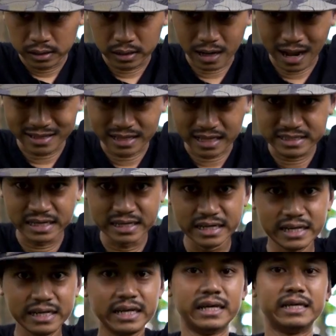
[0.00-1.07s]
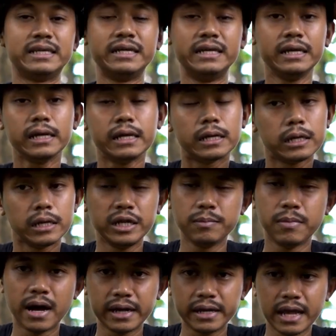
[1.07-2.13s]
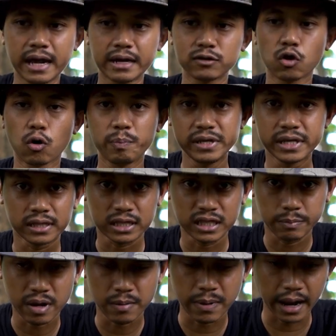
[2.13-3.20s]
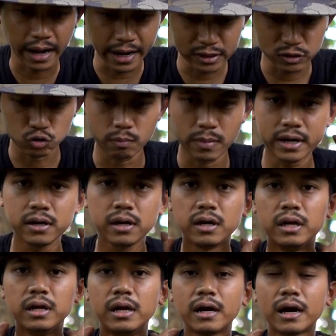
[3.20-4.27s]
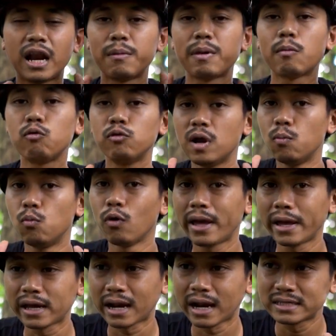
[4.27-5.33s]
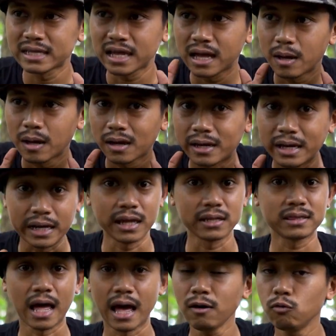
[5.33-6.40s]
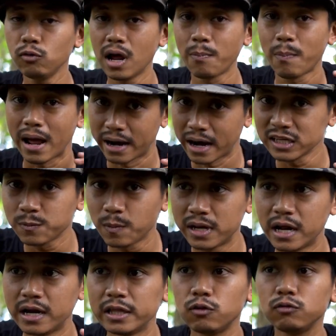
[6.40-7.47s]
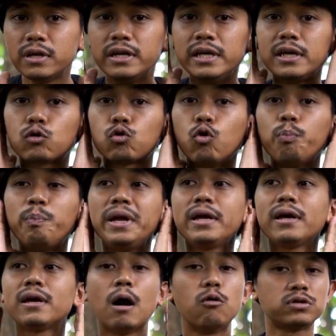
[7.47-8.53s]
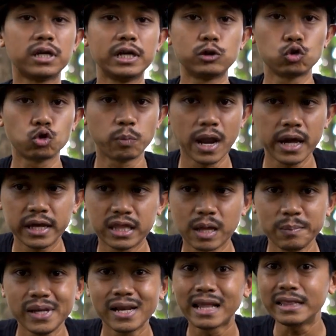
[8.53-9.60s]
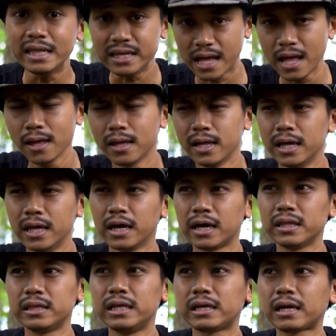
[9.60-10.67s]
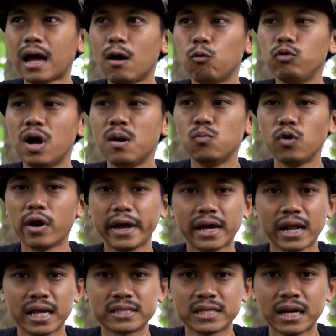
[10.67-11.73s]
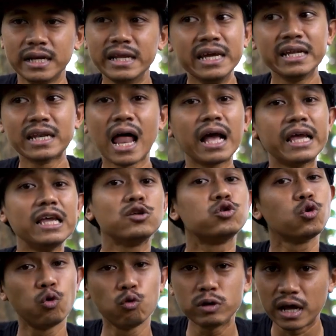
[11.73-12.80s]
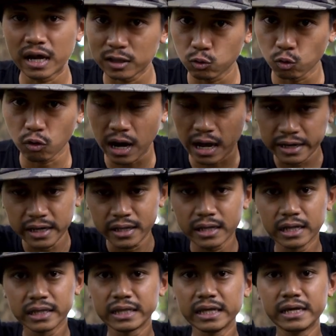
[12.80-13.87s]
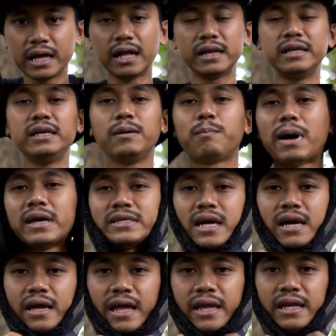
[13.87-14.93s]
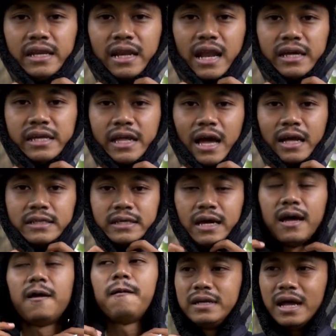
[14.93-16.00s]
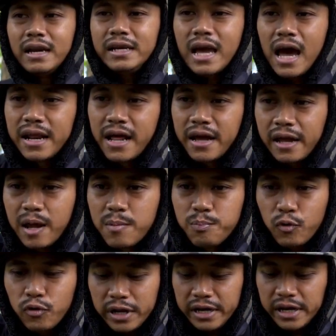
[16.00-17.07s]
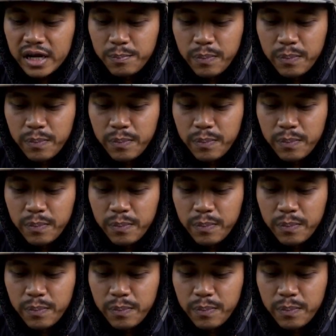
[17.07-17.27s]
ke atasin gini. Jadi di bagian topinya tetap kepake, cuman karena memang udah mulai kerasa keringetan, udah panas badan itu, jadi kuping nggak usah ditutup lagi. Tapi nantinya ketika udah mulai kerasa dingin lagi, suhu udara turun lagi, tinggal dipasang kayak gini lagi aja. Dan di area camp pun ini